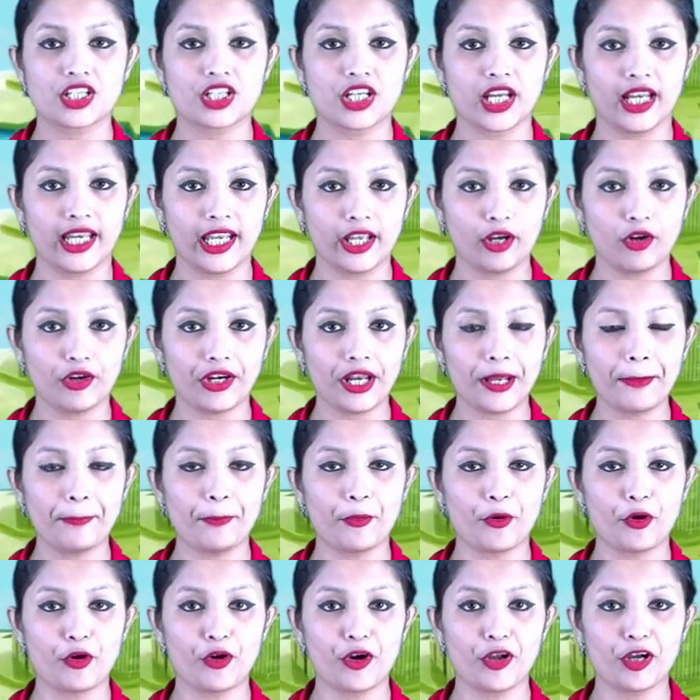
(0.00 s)
শিলিগুড়ি
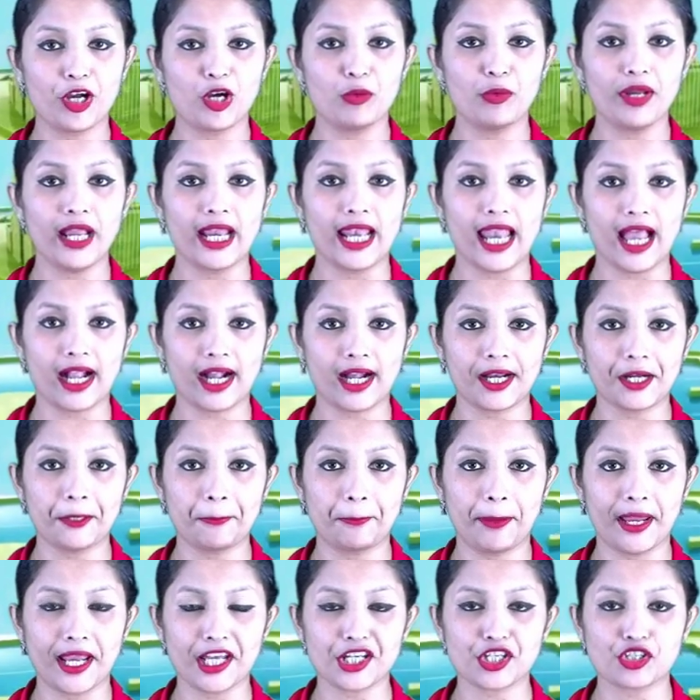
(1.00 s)
পুর নিগম এলাকার
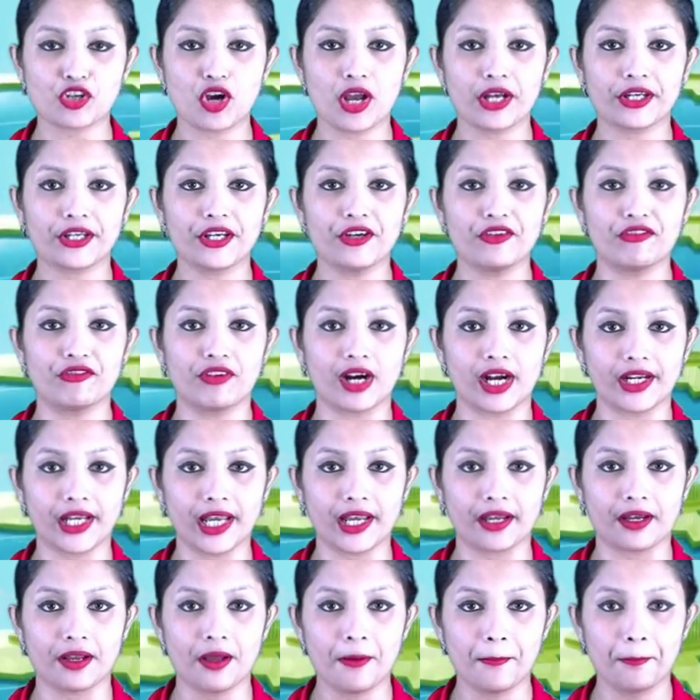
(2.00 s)
বেশ কয়েকটি
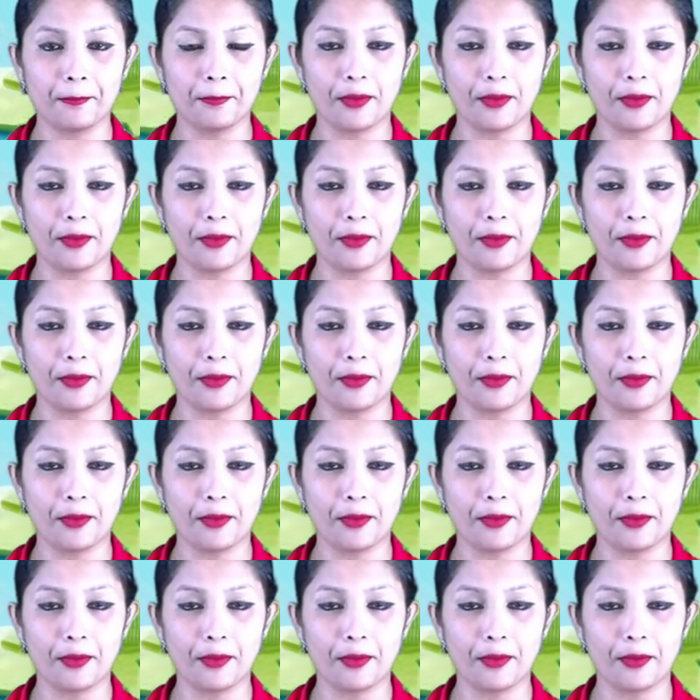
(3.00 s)
ওয়ার্ডের